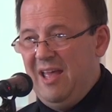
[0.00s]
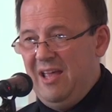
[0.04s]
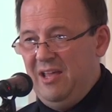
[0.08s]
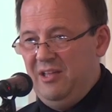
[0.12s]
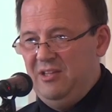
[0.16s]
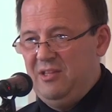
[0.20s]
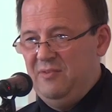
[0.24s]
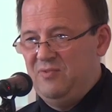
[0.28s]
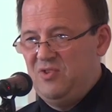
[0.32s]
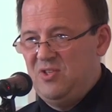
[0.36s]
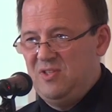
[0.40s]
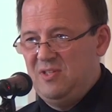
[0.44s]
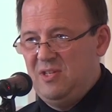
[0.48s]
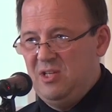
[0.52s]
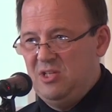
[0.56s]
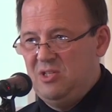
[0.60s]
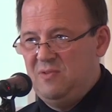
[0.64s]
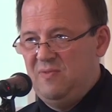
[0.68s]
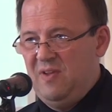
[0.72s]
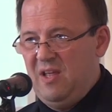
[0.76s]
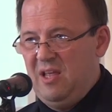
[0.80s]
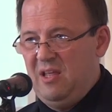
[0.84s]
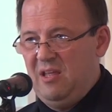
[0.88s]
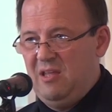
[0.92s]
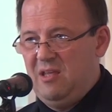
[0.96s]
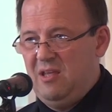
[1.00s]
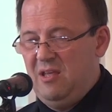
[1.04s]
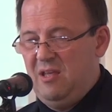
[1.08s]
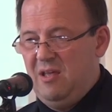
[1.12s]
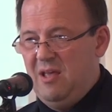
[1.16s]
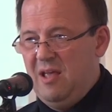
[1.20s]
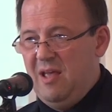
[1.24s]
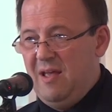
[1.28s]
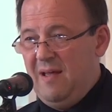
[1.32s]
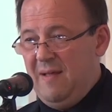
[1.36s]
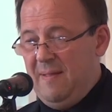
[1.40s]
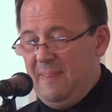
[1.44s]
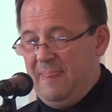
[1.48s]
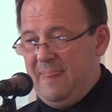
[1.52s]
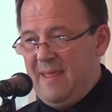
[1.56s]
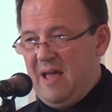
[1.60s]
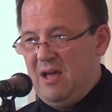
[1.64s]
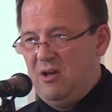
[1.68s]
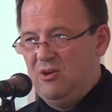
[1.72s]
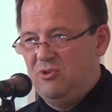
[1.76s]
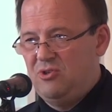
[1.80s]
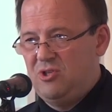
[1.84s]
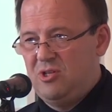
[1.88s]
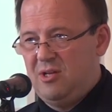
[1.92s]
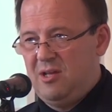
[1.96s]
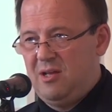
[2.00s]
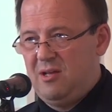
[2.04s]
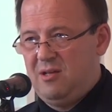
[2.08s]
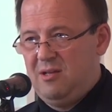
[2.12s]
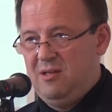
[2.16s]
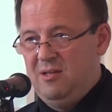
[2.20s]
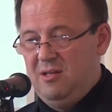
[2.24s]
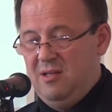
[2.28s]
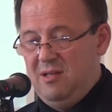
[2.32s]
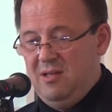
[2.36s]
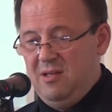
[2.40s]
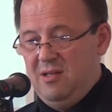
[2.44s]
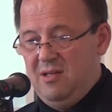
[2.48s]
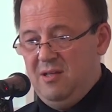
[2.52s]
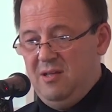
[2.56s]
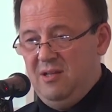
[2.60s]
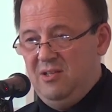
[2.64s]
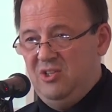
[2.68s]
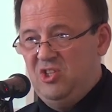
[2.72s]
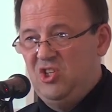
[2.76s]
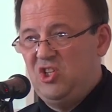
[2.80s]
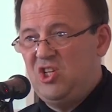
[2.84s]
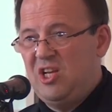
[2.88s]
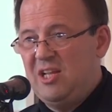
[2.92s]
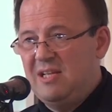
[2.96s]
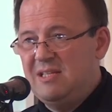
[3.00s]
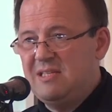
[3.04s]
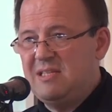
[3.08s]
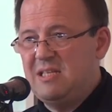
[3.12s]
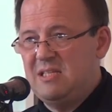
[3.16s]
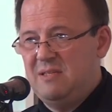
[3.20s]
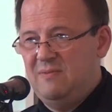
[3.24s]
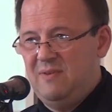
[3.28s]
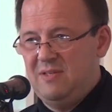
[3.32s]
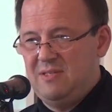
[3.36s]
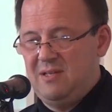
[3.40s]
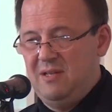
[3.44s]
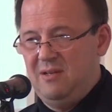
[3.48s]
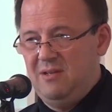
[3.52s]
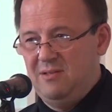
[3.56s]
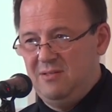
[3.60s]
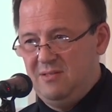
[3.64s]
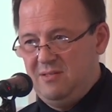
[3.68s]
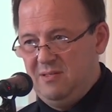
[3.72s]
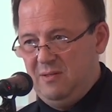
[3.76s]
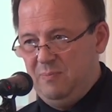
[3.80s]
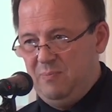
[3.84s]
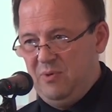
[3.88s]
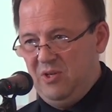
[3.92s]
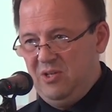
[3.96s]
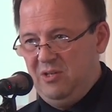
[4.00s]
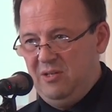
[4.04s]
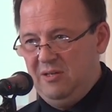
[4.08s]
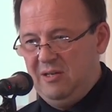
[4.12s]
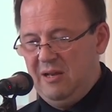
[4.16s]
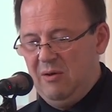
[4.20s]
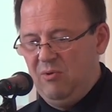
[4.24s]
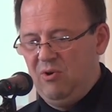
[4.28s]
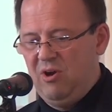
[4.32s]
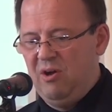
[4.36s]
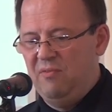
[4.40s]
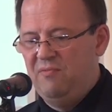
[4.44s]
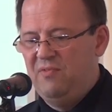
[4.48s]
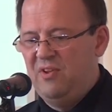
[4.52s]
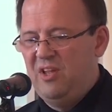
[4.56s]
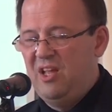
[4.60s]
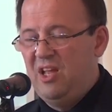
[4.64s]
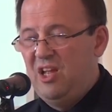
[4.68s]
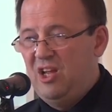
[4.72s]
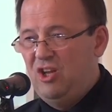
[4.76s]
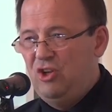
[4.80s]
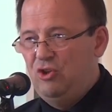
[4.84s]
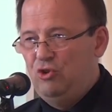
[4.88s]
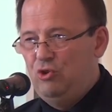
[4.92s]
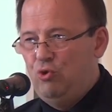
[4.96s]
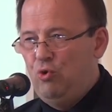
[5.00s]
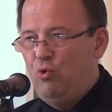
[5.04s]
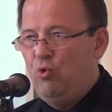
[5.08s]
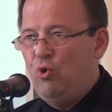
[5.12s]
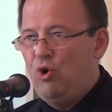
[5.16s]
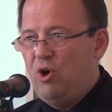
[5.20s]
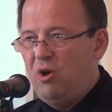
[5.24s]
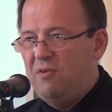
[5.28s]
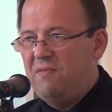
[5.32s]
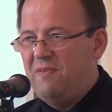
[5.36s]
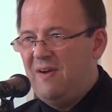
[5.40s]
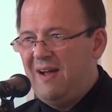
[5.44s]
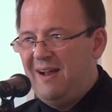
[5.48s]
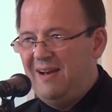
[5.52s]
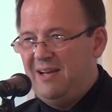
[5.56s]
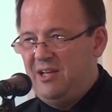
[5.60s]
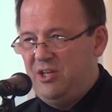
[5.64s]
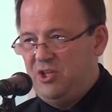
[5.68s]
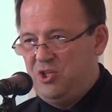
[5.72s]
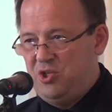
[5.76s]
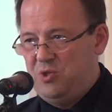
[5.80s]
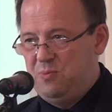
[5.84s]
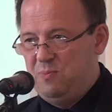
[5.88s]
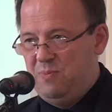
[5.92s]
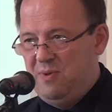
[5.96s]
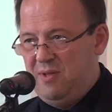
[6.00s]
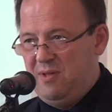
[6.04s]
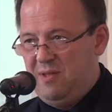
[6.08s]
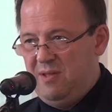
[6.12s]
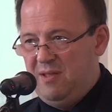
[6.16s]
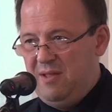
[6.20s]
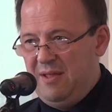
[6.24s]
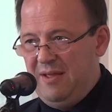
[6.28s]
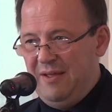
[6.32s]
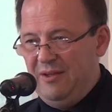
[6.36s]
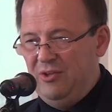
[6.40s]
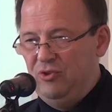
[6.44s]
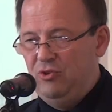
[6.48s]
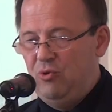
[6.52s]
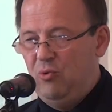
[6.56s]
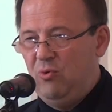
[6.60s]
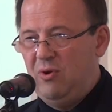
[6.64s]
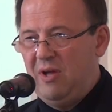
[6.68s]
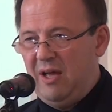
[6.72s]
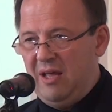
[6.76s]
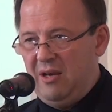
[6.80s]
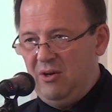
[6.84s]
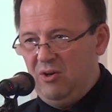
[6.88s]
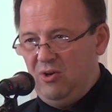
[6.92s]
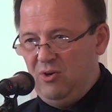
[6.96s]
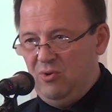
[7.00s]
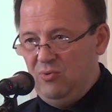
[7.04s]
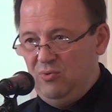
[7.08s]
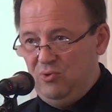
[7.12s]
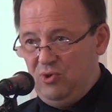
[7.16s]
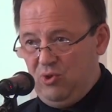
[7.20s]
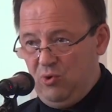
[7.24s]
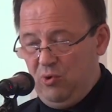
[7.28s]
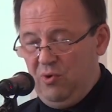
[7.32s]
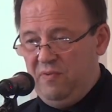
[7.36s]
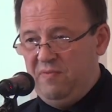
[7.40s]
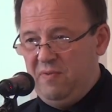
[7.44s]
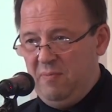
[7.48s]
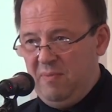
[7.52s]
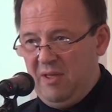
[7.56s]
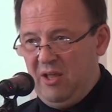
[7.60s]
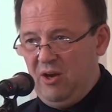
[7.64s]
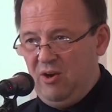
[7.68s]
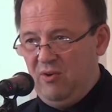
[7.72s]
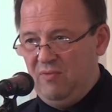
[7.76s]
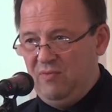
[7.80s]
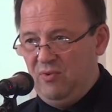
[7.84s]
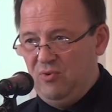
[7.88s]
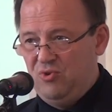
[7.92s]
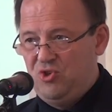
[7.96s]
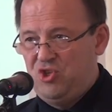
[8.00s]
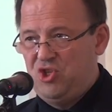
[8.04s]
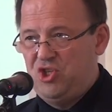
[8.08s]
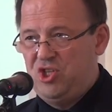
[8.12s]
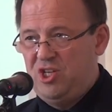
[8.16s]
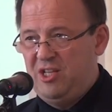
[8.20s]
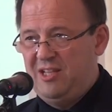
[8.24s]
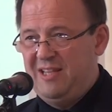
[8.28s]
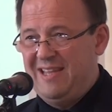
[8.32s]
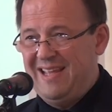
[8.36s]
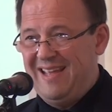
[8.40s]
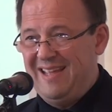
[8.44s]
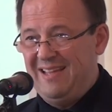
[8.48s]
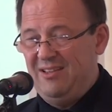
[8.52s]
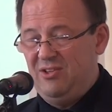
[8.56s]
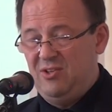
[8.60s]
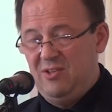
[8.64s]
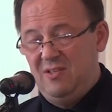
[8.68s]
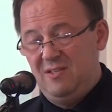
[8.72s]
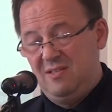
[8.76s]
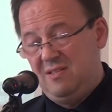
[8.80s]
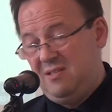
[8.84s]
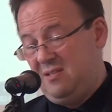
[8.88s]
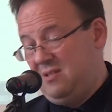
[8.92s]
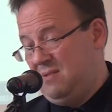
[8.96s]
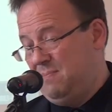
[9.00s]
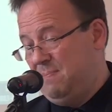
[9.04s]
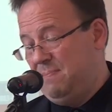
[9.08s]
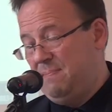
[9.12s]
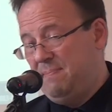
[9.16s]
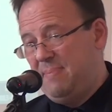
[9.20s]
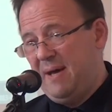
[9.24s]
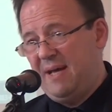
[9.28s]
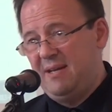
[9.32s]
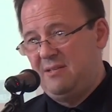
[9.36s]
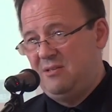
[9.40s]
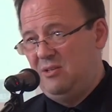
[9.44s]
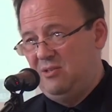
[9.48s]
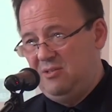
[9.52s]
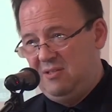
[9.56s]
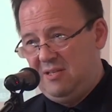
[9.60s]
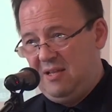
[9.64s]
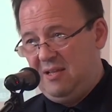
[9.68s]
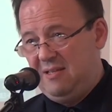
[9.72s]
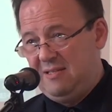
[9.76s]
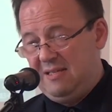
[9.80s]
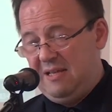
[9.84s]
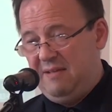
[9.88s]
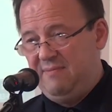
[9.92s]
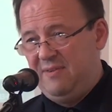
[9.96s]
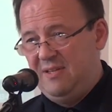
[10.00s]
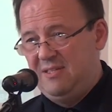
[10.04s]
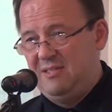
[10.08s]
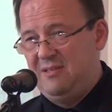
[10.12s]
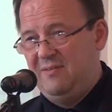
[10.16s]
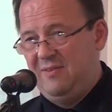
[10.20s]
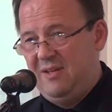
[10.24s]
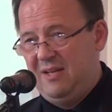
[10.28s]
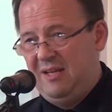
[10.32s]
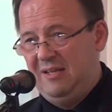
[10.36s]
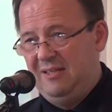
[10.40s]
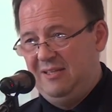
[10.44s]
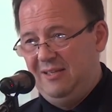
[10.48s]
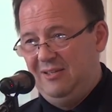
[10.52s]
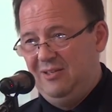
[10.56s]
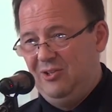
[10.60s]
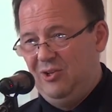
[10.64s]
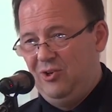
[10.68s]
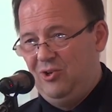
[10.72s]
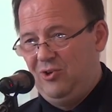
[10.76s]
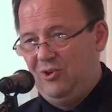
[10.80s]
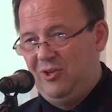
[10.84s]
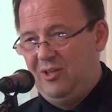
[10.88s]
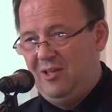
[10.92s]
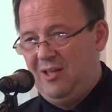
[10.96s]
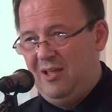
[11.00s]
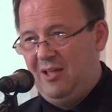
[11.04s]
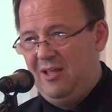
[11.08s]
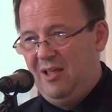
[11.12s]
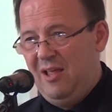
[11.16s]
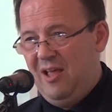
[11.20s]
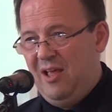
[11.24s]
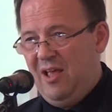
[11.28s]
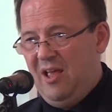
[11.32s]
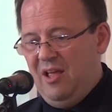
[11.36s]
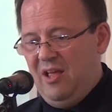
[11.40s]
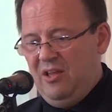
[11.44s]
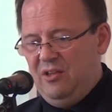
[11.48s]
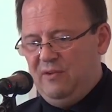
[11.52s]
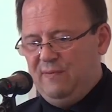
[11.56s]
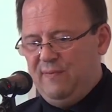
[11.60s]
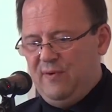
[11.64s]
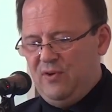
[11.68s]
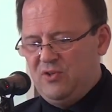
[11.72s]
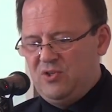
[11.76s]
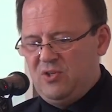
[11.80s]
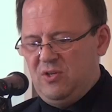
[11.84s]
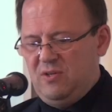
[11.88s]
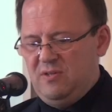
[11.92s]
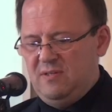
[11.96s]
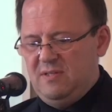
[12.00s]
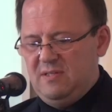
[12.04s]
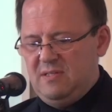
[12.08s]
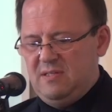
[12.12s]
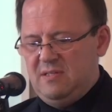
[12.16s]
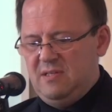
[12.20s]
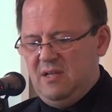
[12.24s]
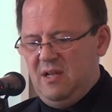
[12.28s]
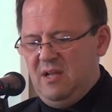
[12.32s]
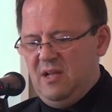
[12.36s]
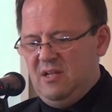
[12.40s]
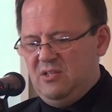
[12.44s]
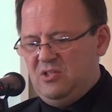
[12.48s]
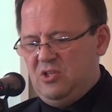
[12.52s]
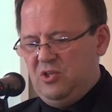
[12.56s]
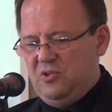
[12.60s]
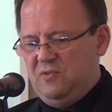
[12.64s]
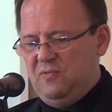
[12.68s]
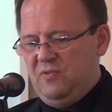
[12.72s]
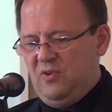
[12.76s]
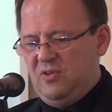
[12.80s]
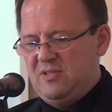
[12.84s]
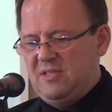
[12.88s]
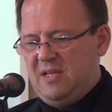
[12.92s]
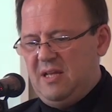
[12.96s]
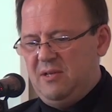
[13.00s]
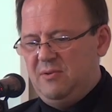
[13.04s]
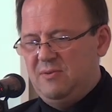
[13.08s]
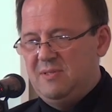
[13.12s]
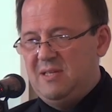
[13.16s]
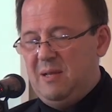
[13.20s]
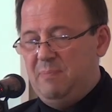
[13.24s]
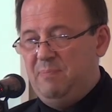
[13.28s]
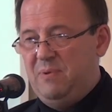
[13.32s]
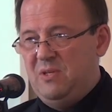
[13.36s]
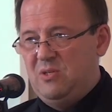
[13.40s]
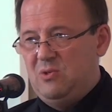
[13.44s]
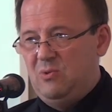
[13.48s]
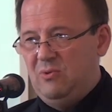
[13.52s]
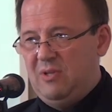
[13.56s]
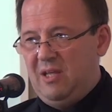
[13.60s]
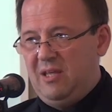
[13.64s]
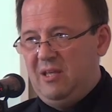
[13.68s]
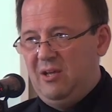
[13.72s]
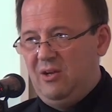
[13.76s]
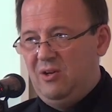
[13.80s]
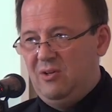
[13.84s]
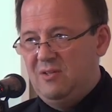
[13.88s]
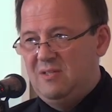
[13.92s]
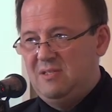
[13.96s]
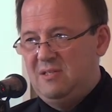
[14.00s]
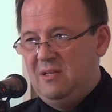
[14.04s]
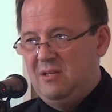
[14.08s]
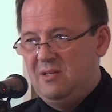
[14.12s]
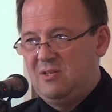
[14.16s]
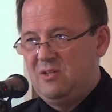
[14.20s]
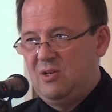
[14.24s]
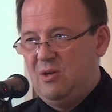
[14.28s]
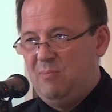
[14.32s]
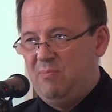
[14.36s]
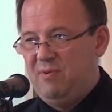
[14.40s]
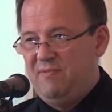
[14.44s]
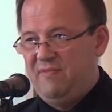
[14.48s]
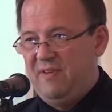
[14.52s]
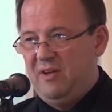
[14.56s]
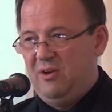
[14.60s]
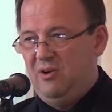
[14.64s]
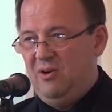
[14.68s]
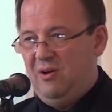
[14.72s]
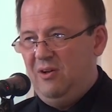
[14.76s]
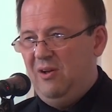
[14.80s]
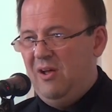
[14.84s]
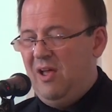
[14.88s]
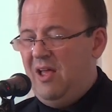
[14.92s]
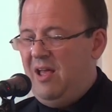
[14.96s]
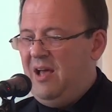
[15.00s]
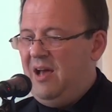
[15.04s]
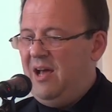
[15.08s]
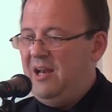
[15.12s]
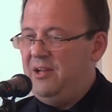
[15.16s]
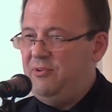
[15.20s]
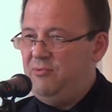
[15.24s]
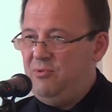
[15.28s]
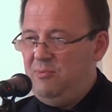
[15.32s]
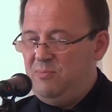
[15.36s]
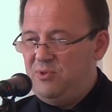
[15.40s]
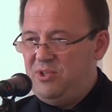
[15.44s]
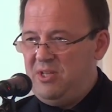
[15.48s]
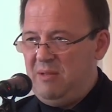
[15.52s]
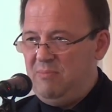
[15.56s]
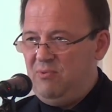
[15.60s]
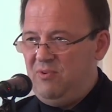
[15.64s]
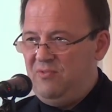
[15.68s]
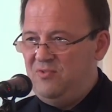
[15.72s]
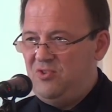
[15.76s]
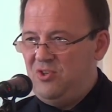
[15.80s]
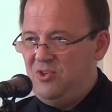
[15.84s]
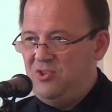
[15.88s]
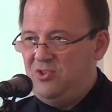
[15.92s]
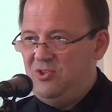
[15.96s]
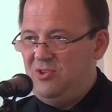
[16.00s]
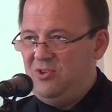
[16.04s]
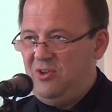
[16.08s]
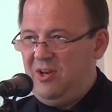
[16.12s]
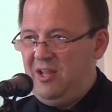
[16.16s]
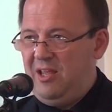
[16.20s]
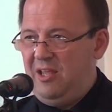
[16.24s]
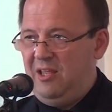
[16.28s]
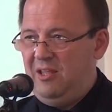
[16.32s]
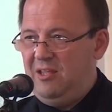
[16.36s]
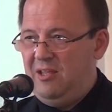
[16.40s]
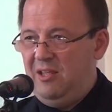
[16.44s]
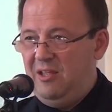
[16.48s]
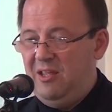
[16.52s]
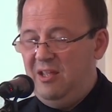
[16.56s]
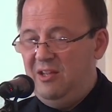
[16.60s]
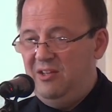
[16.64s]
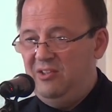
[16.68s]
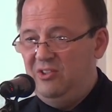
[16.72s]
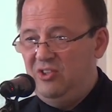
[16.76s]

I te wszystkie dźwięki na oczach tysięcy zwiedzających piknik naukowy drukowaliśmy drukarką trójwymiarową 3D, to jest bardzo za zaawansowana technologia, tworząc coś w rodzaju zapisu takiego oscyloskopowego, ale który można było wziąć do ręki.